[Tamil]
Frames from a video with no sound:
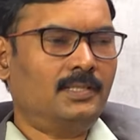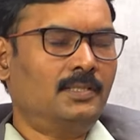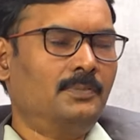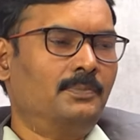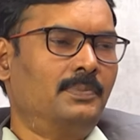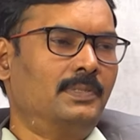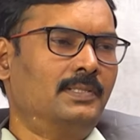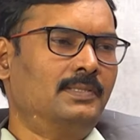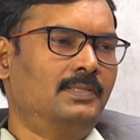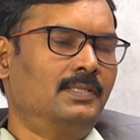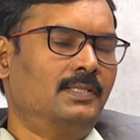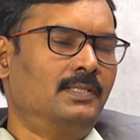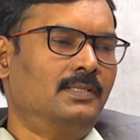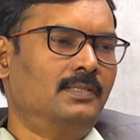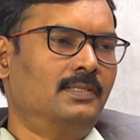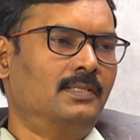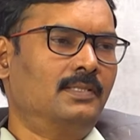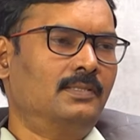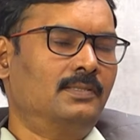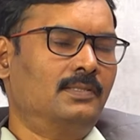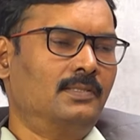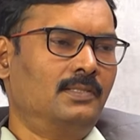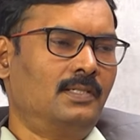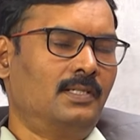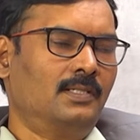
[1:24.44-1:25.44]
கட்ட
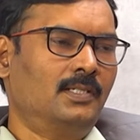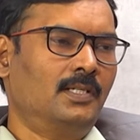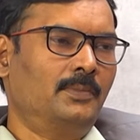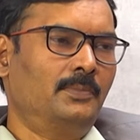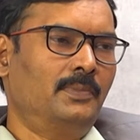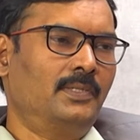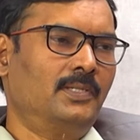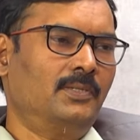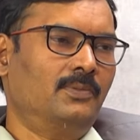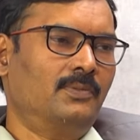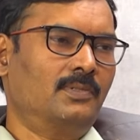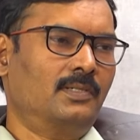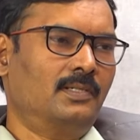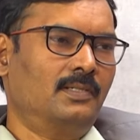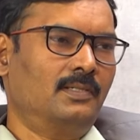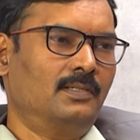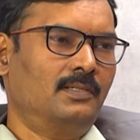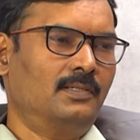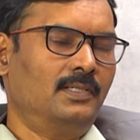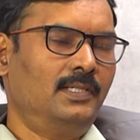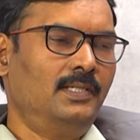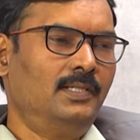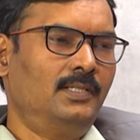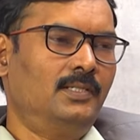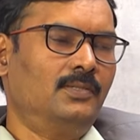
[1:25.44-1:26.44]
பிரச்சாரத்தில் திரு அண்ணாமலை அவர்கள்
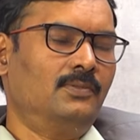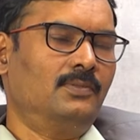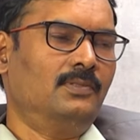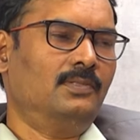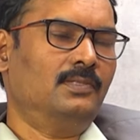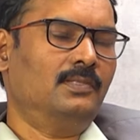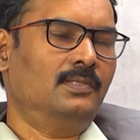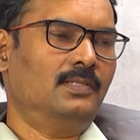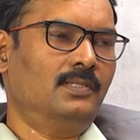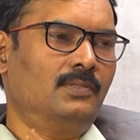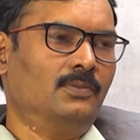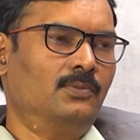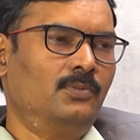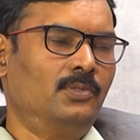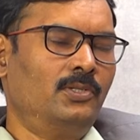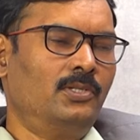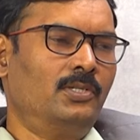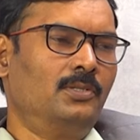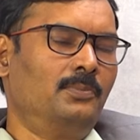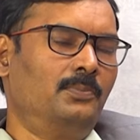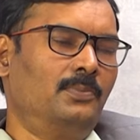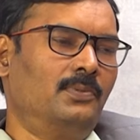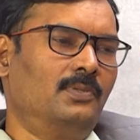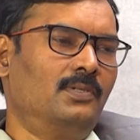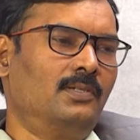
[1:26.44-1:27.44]
வீட்டை வந்து என்
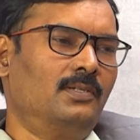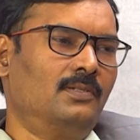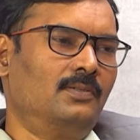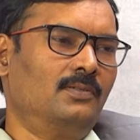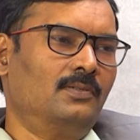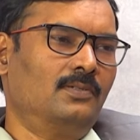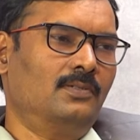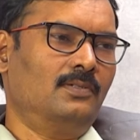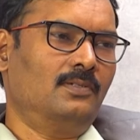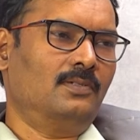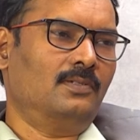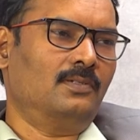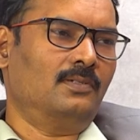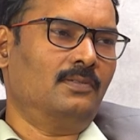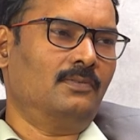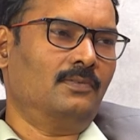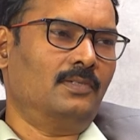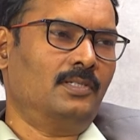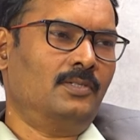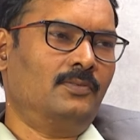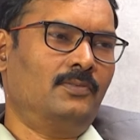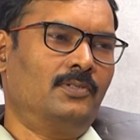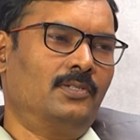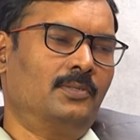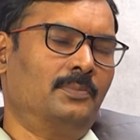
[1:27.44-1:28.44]
உயிரை போனாலும்
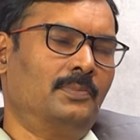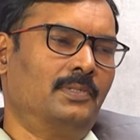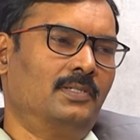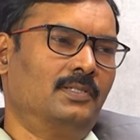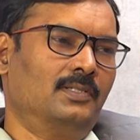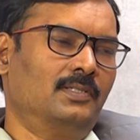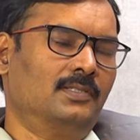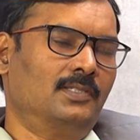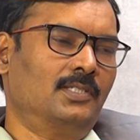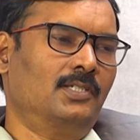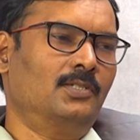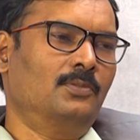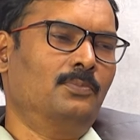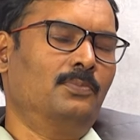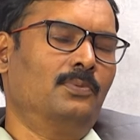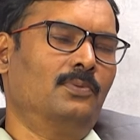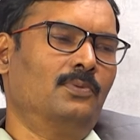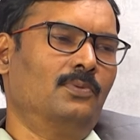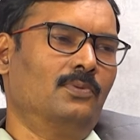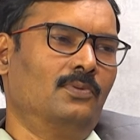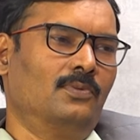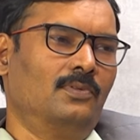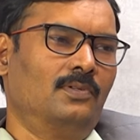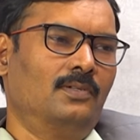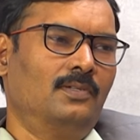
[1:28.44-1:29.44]
வரவிட மாட்டேன்
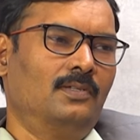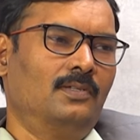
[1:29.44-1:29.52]
தடுப்போம்